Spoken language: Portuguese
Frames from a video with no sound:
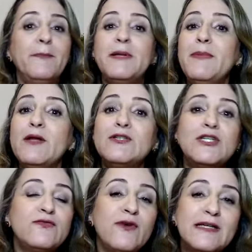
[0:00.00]
Primeiro, a
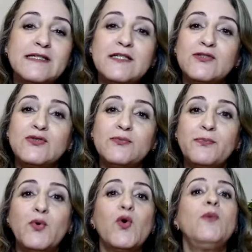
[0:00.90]
gente faz isso
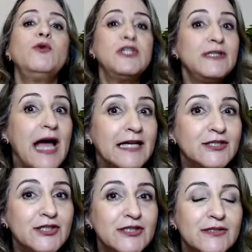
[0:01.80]
por
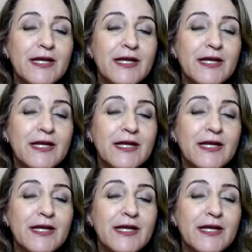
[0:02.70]
comodidade.